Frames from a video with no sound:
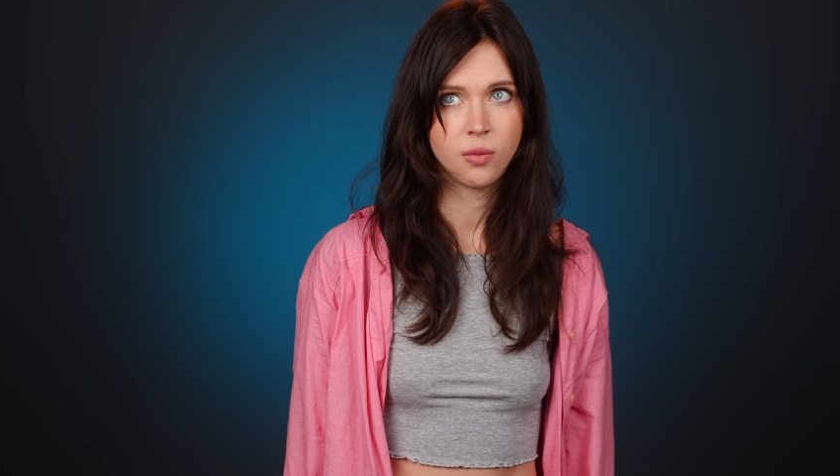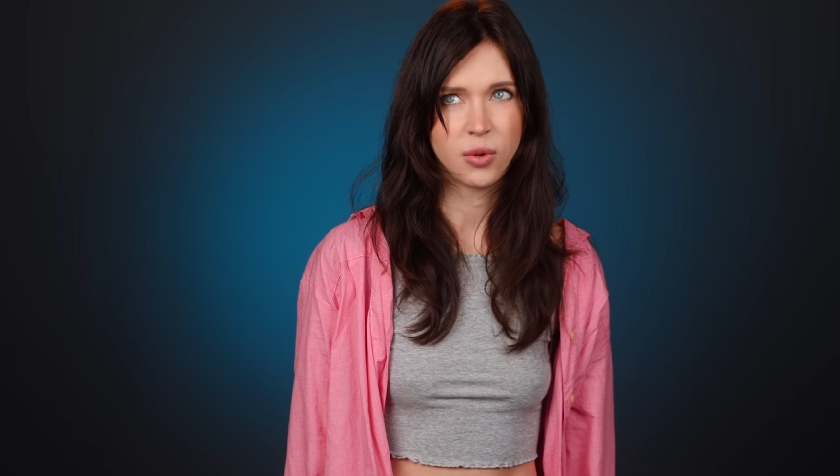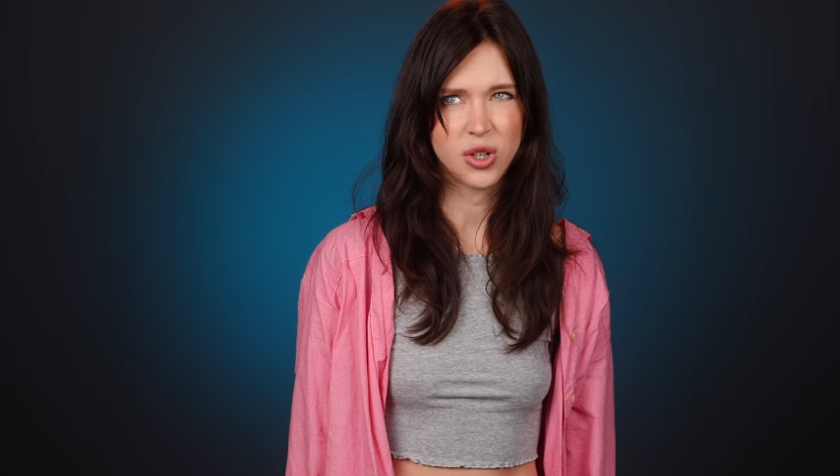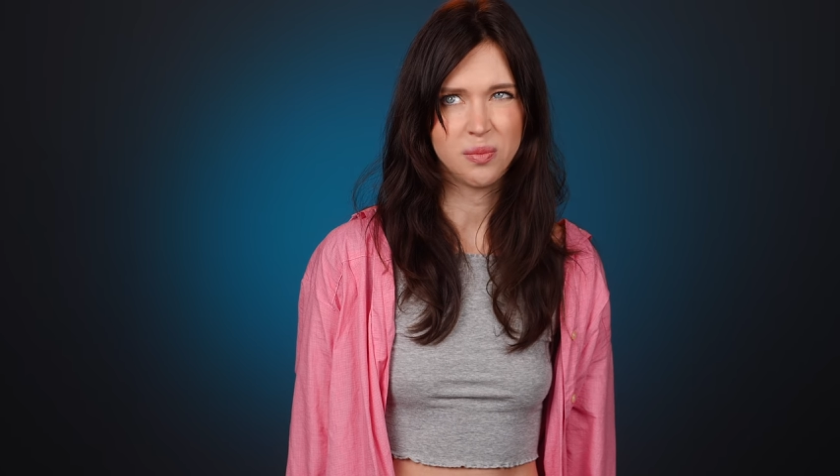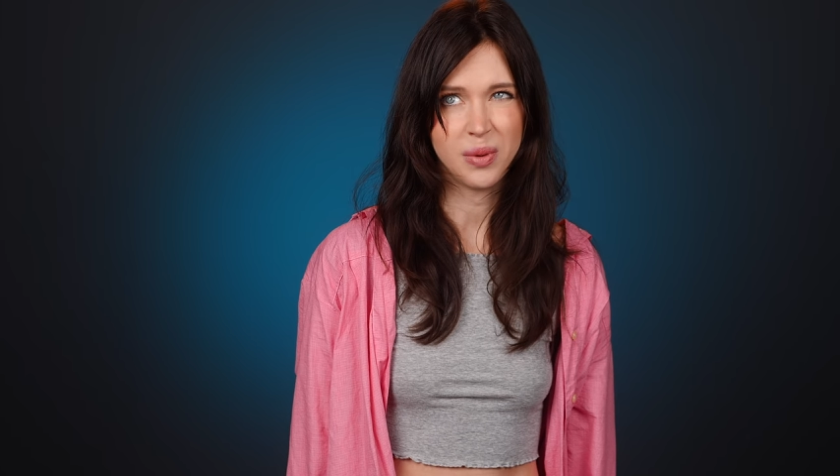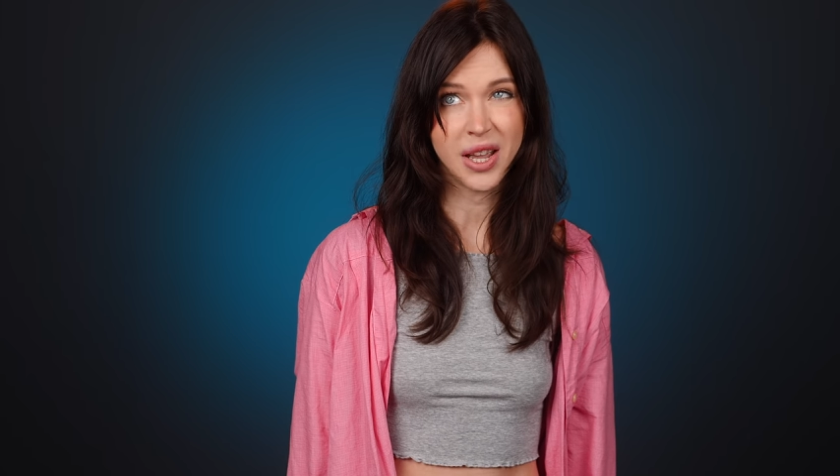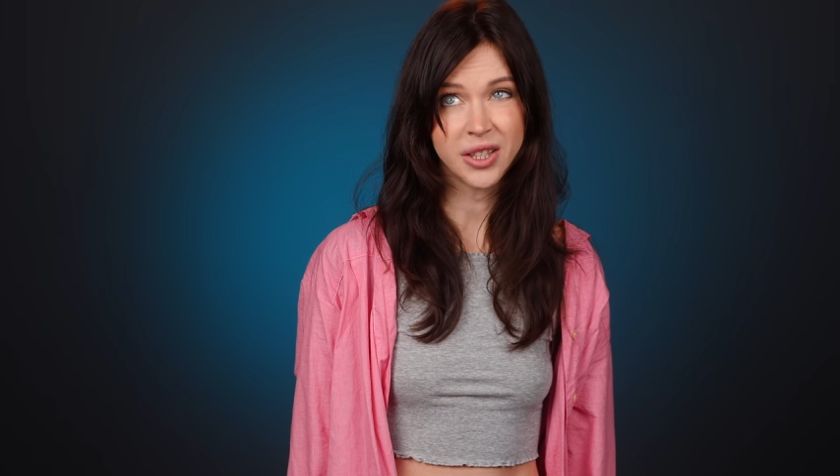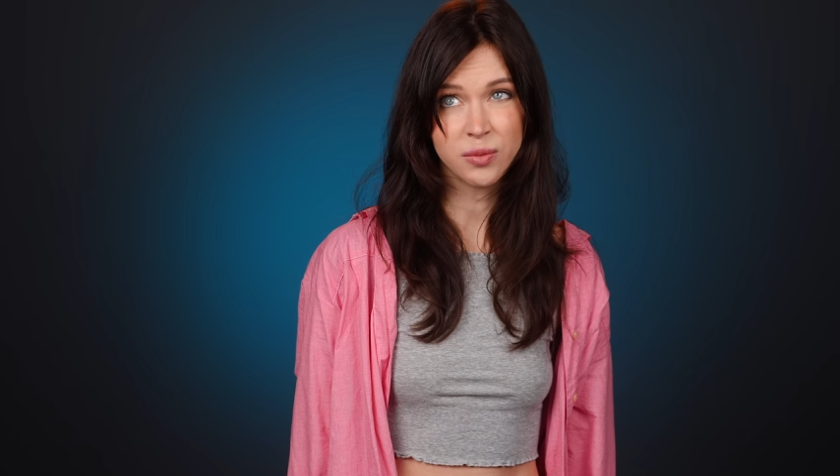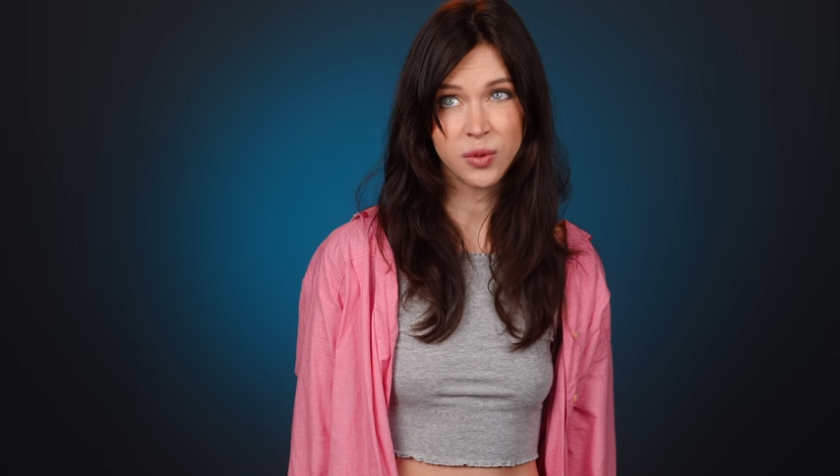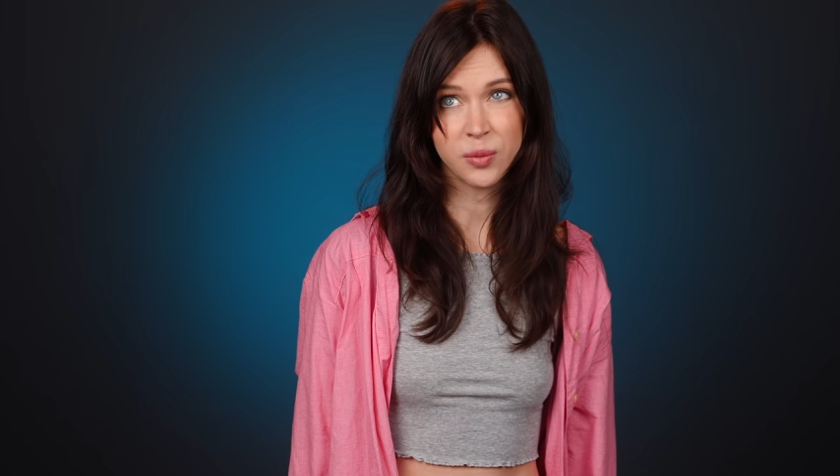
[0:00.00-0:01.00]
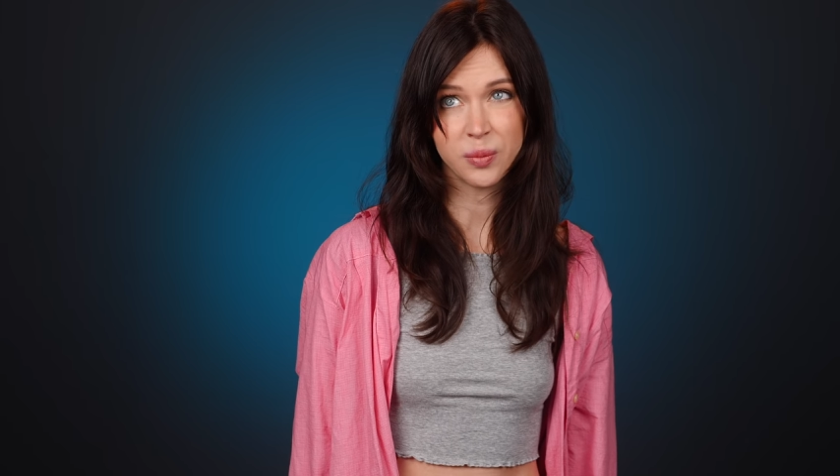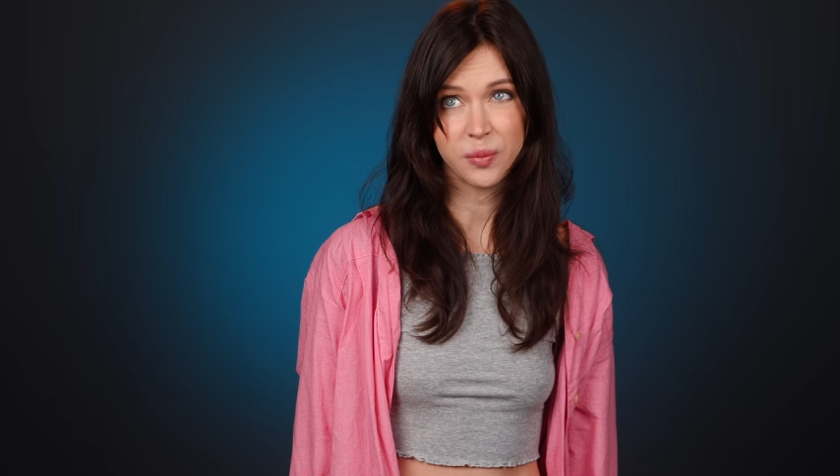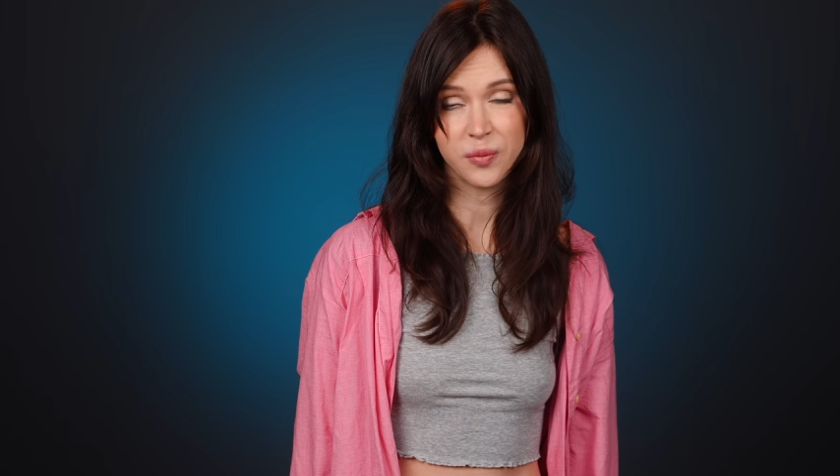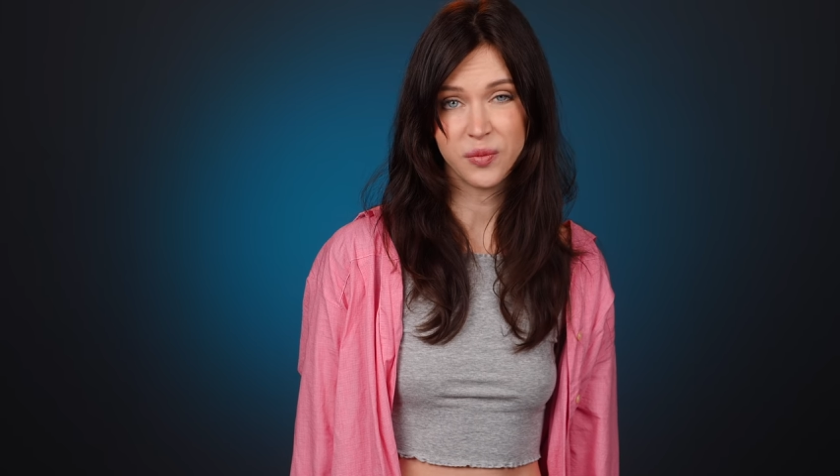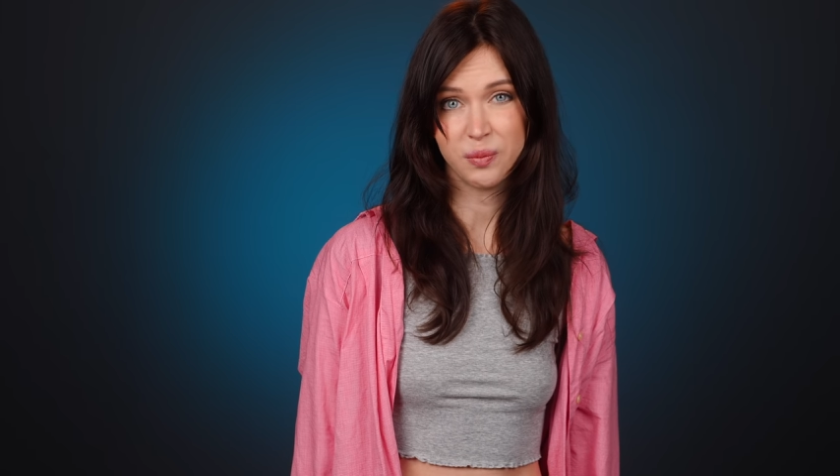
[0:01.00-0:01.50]
Может, поэтому
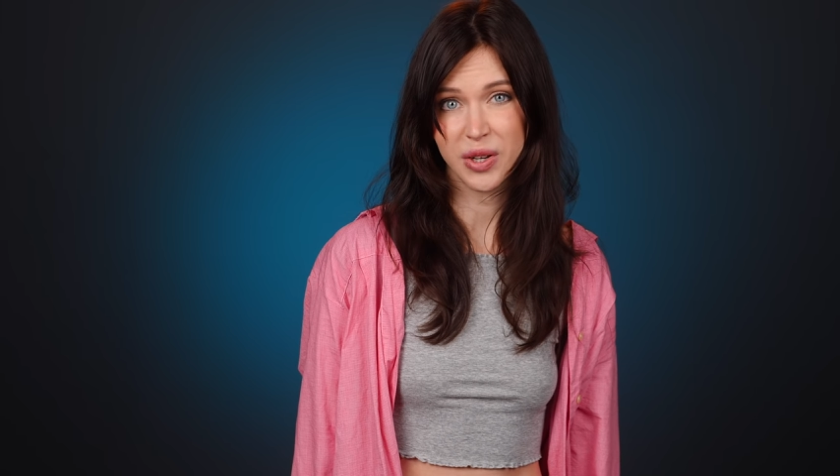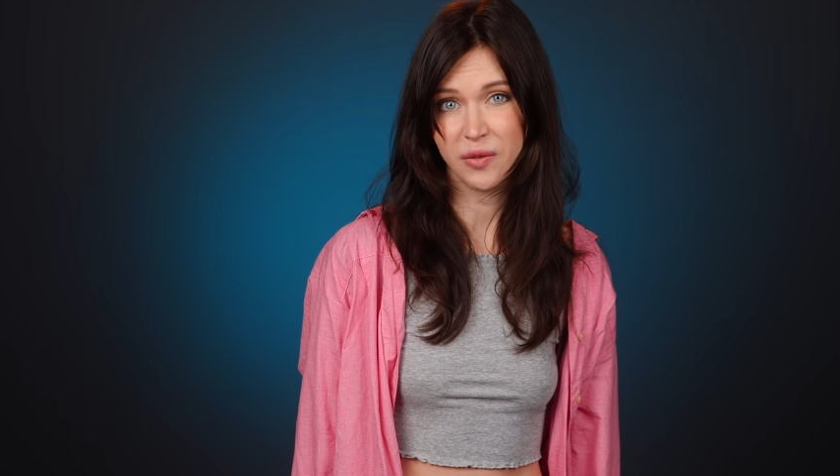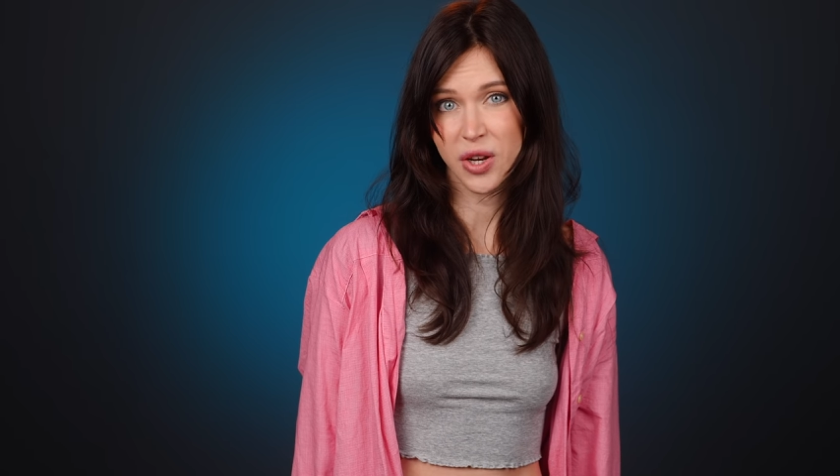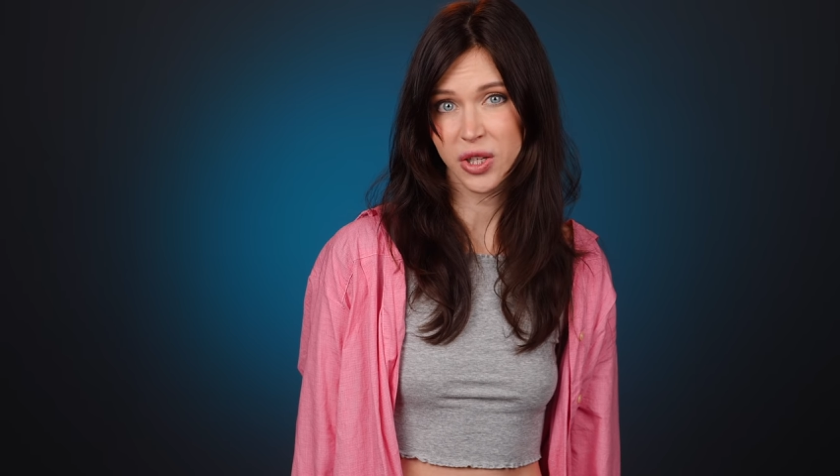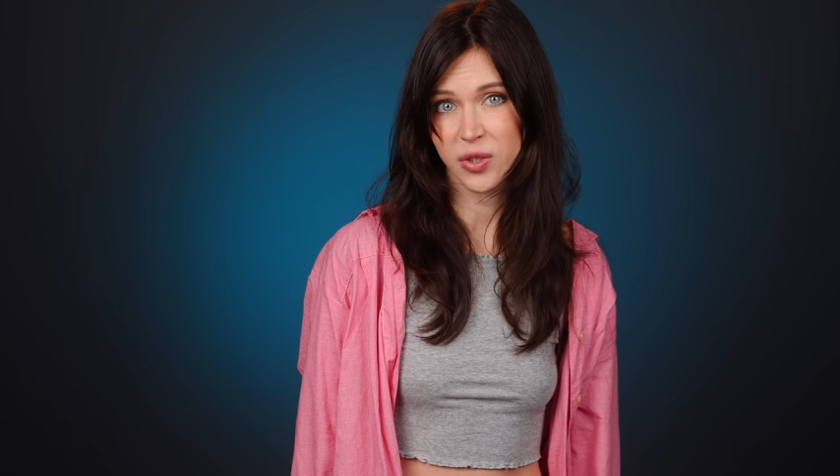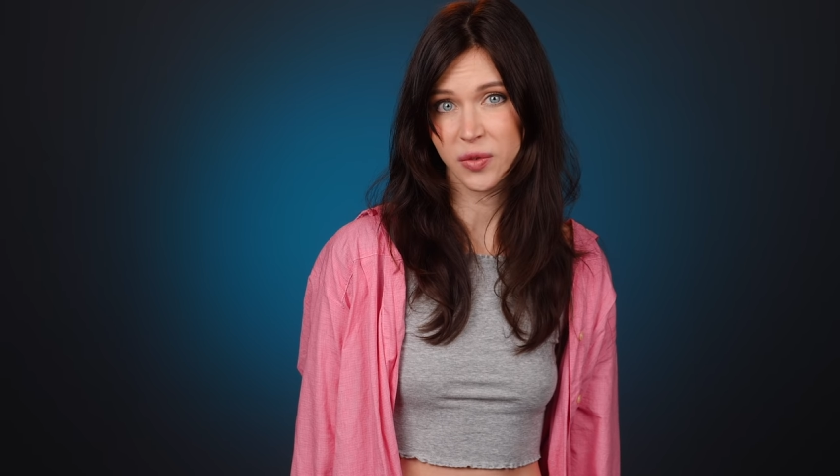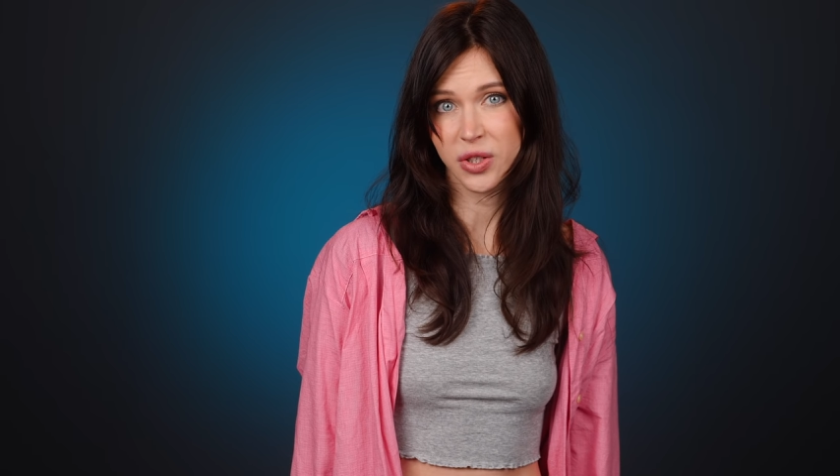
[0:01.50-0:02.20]
появляются